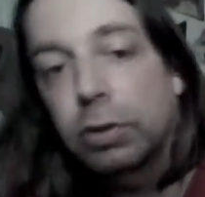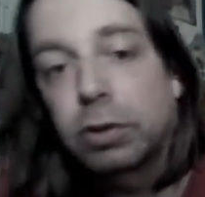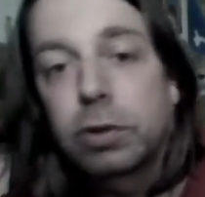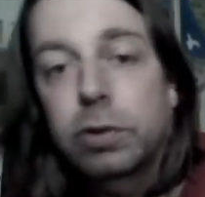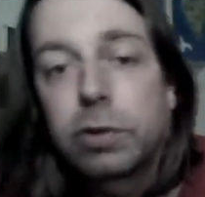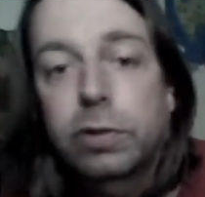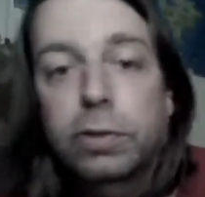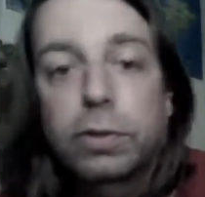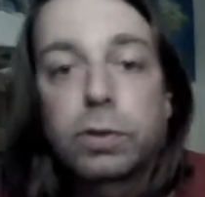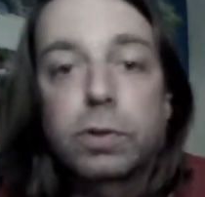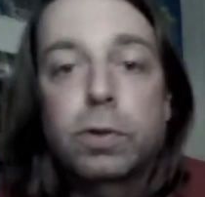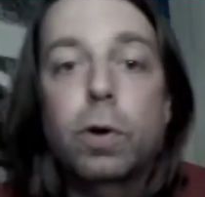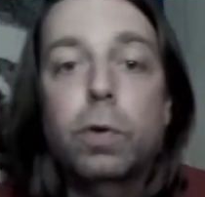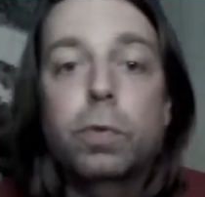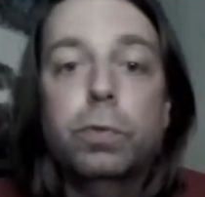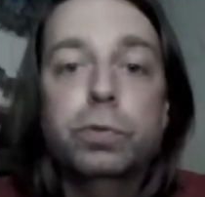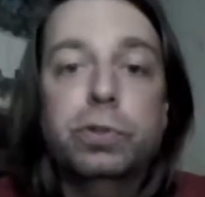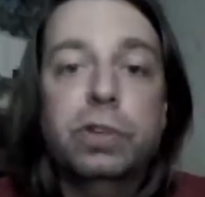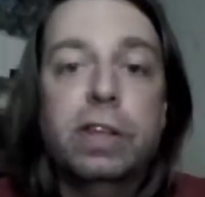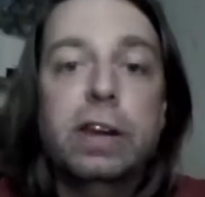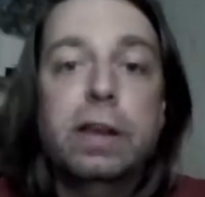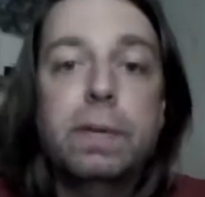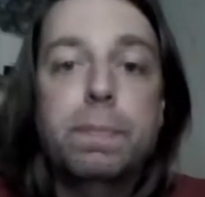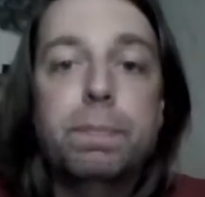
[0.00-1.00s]
Sinon,
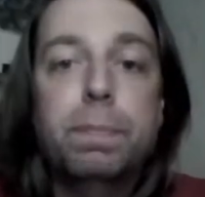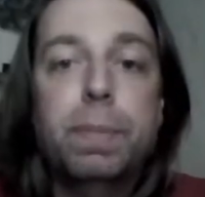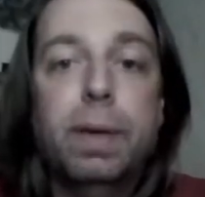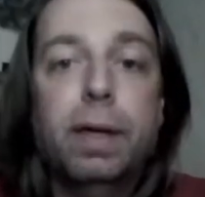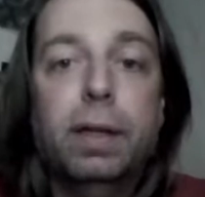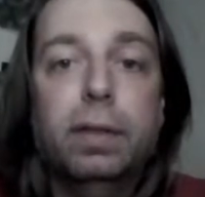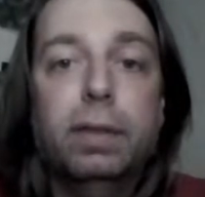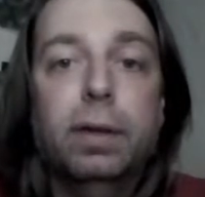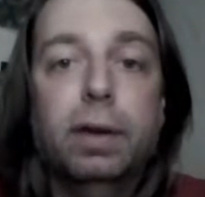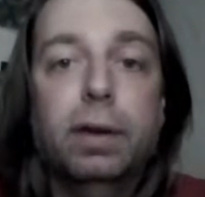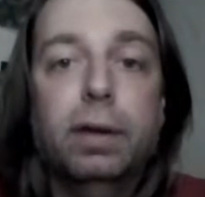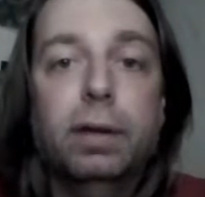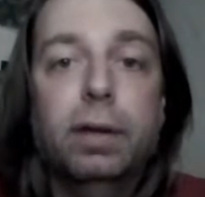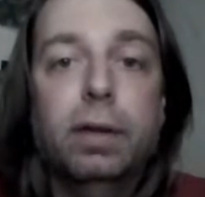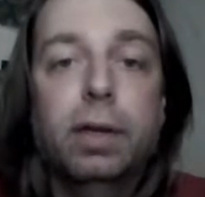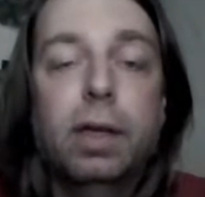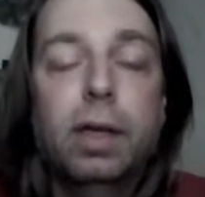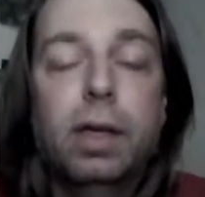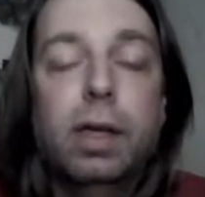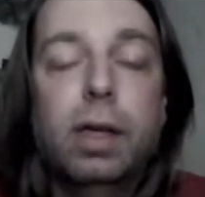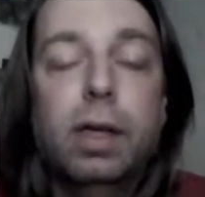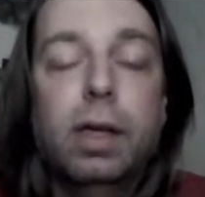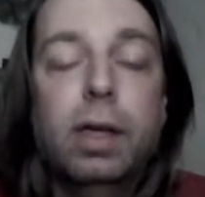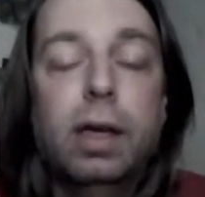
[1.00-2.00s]
vous allez me perdre.
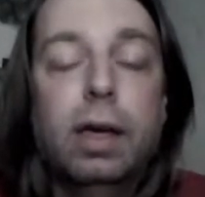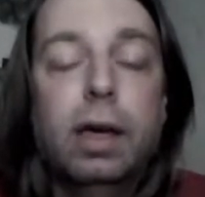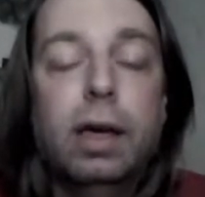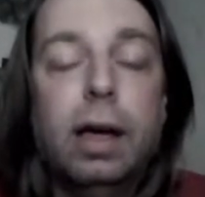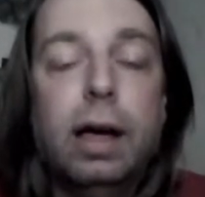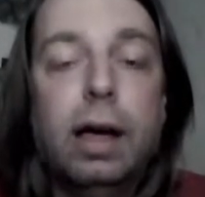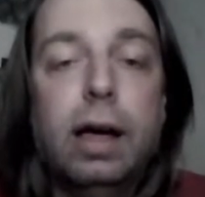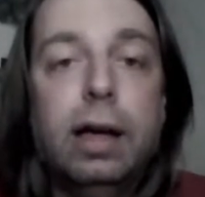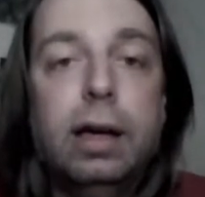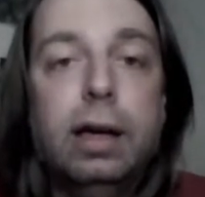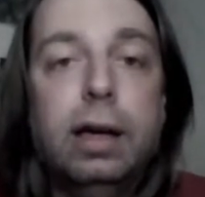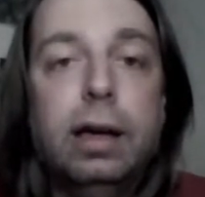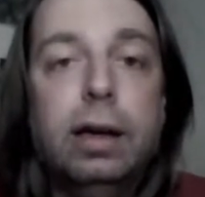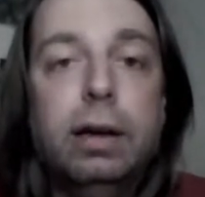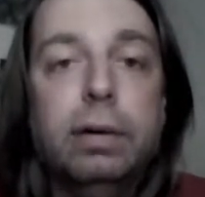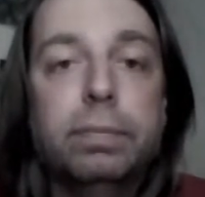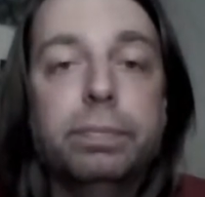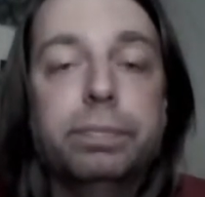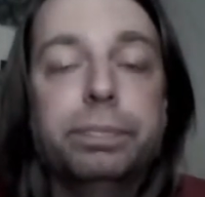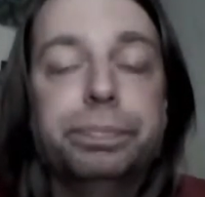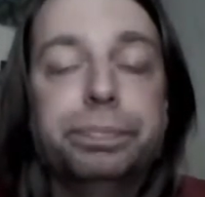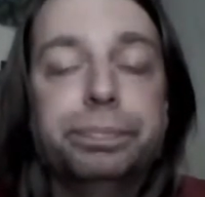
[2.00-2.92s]
Et